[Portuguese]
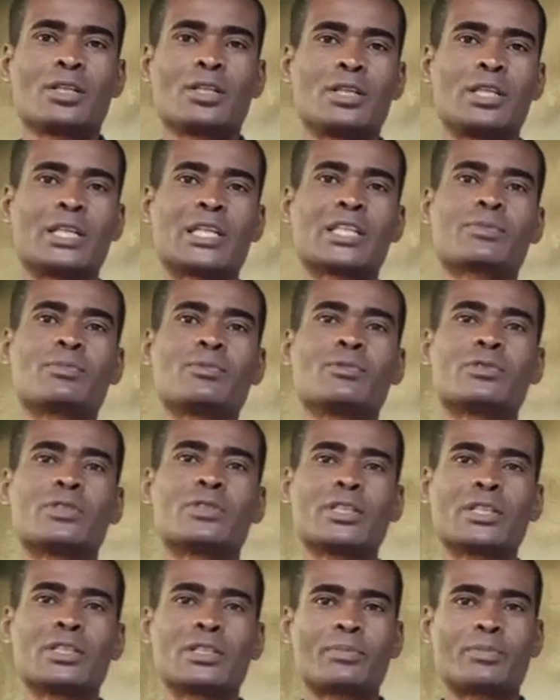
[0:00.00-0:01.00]
e
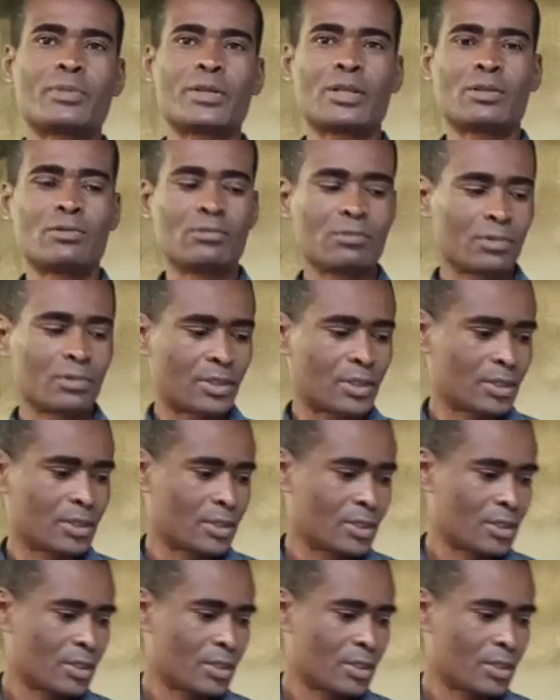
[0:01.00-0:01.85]
respondendo a pergunta